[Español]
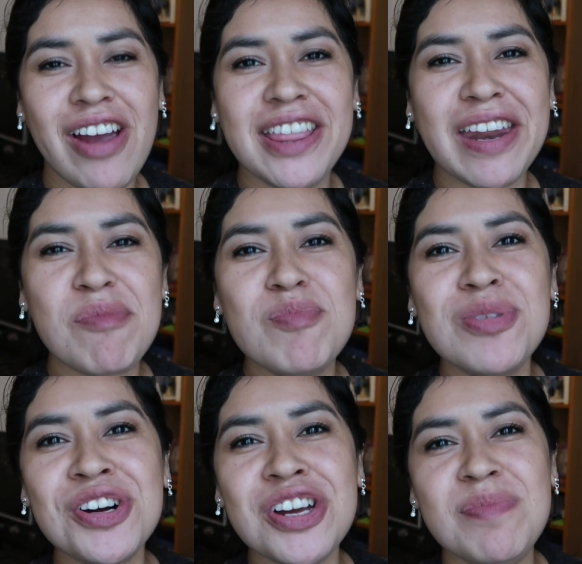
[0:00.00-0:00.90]
entre
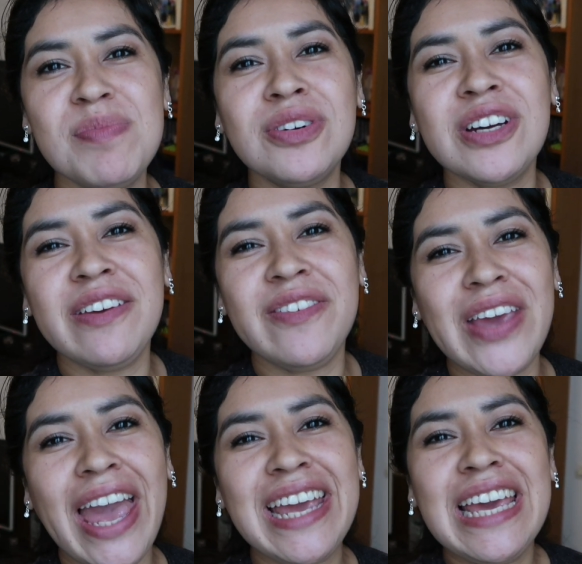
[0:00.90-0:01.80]
muy muy
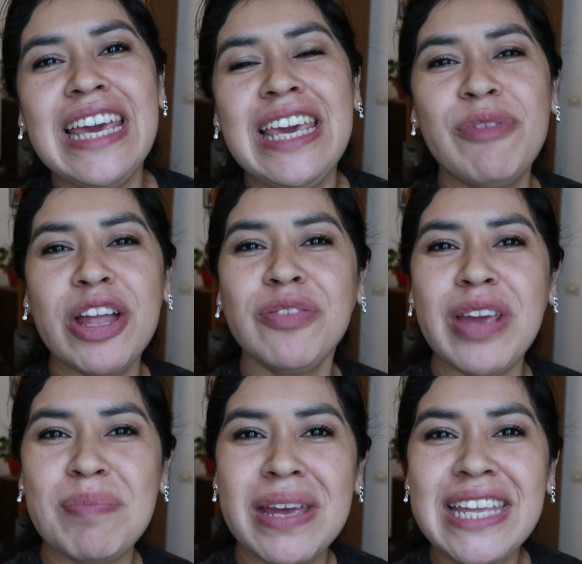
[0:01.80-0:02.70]
bien y bueno
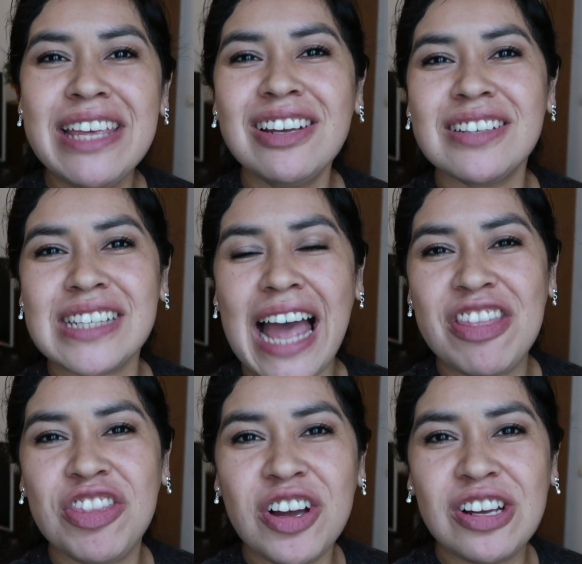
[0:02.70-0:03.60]
bienvenidos
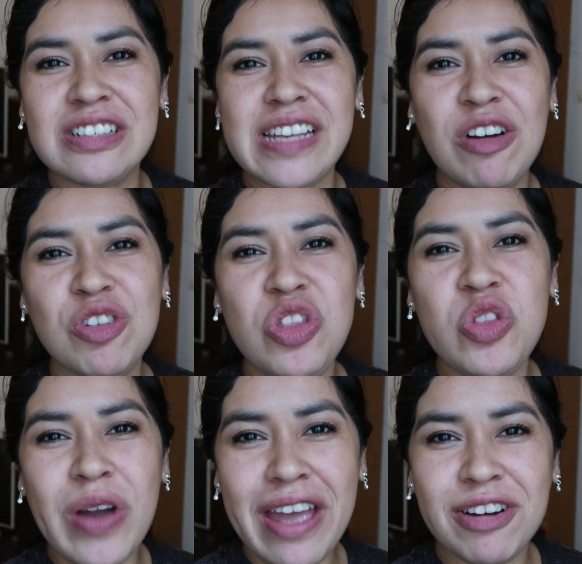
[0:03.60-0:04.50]
a todos a un
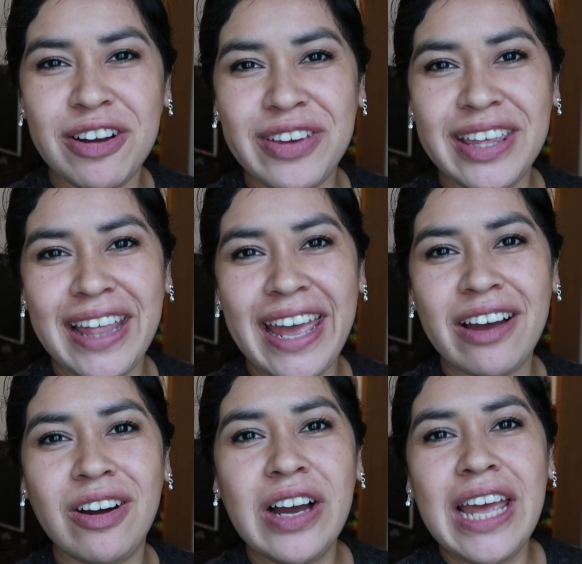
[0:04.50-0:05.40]
nuevo
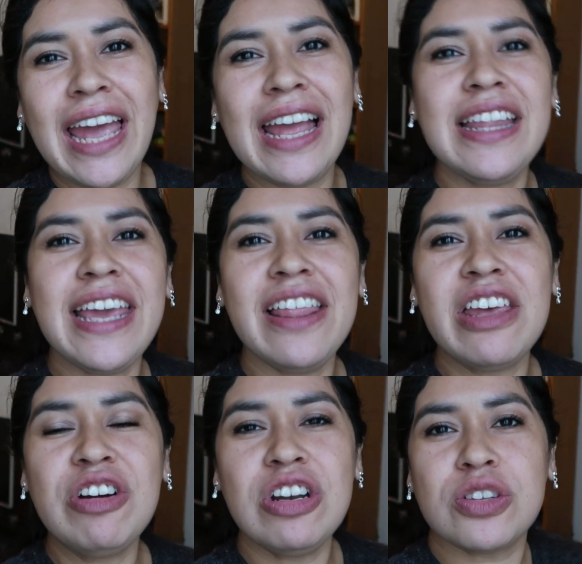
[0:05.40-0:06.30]
video el día
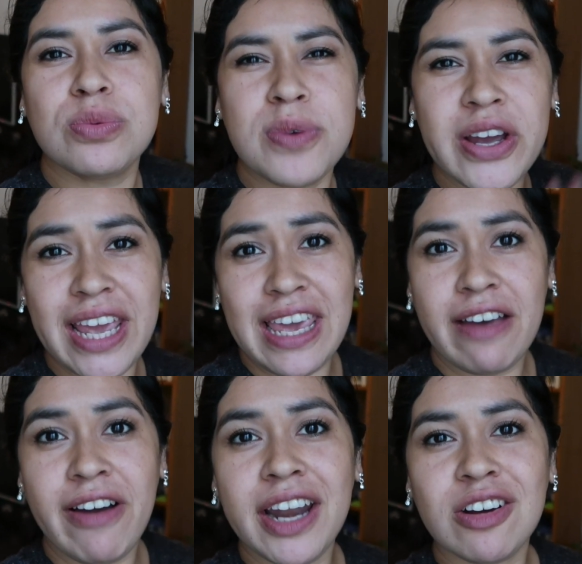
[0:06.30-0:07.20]
de hoy los voy a
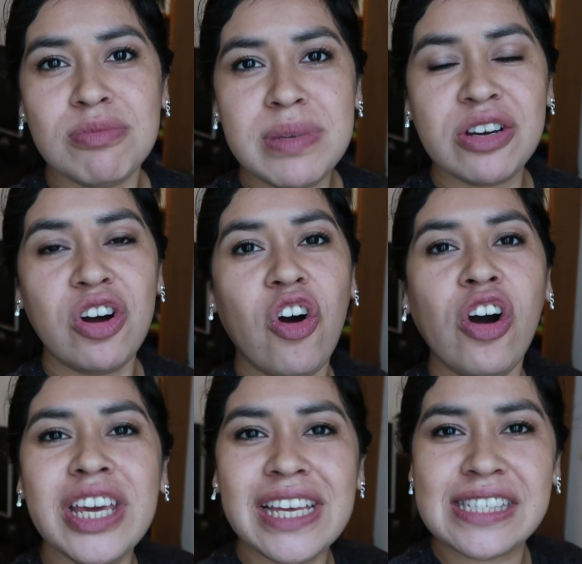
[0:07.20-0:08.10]
llevar conmigo
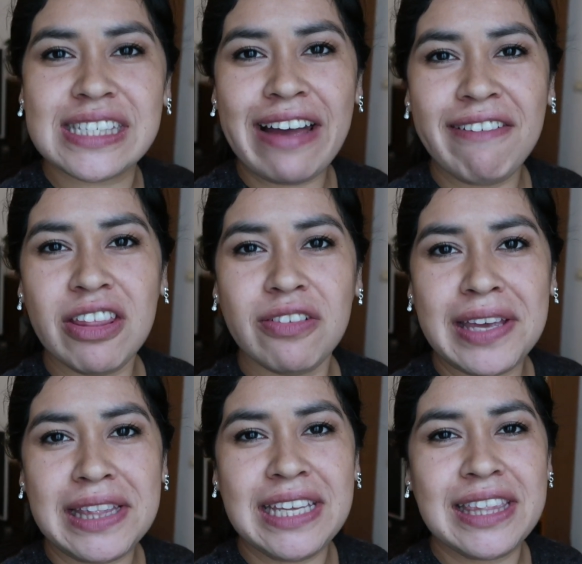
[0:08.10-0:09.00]
hoy es sábado
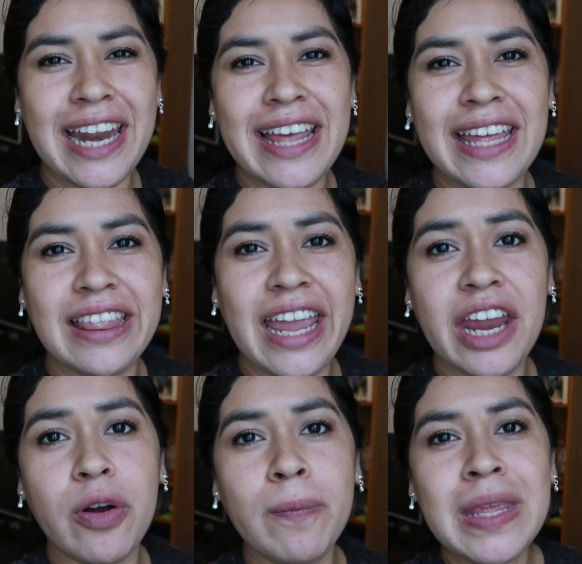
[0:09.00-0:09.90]
23 de
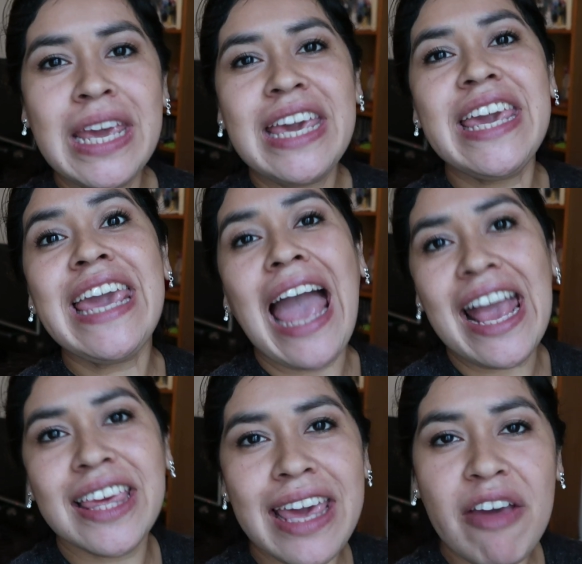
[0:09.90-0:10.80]
enero y
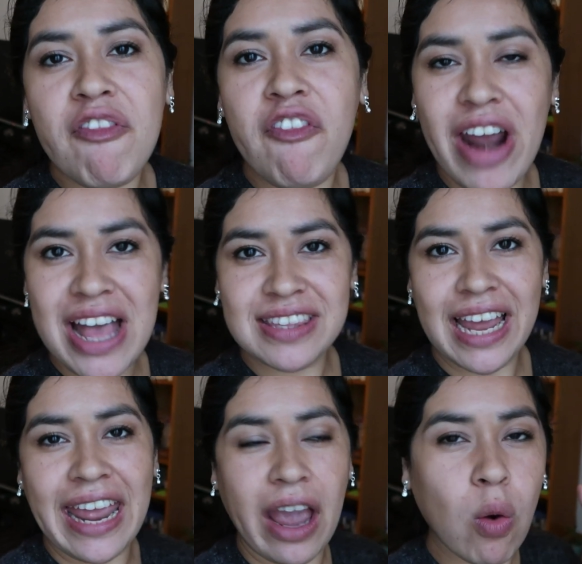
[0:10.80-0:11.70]
aquí en
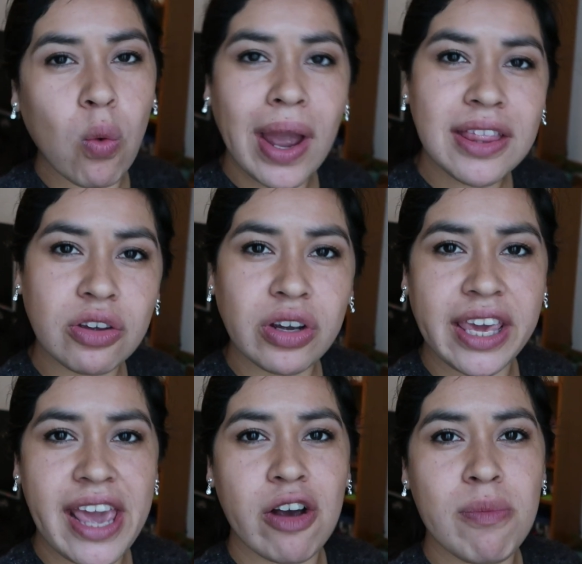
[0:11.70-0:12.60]
Francia les cuento
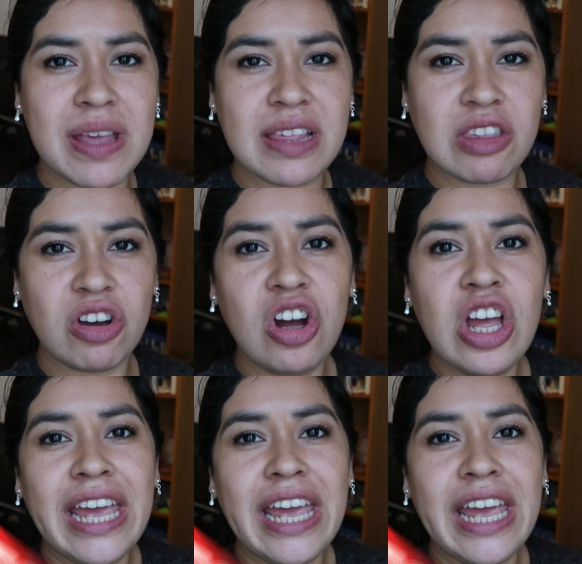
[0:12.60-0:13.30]
que ya comenzó